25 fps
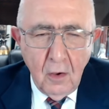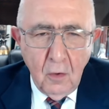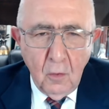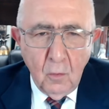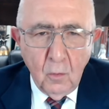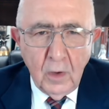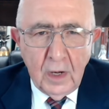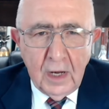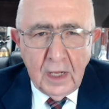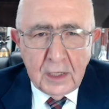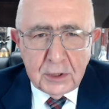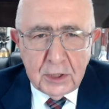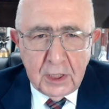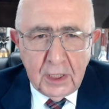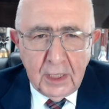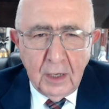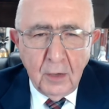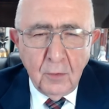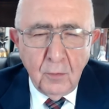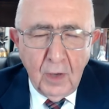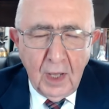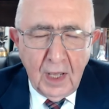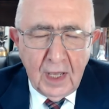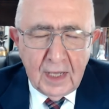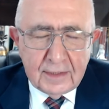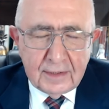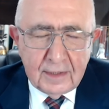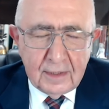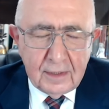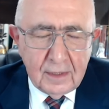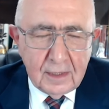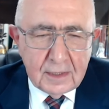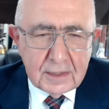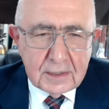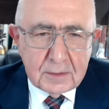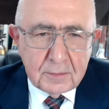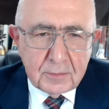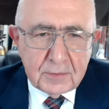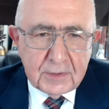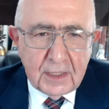ولا شيء وحد الحزب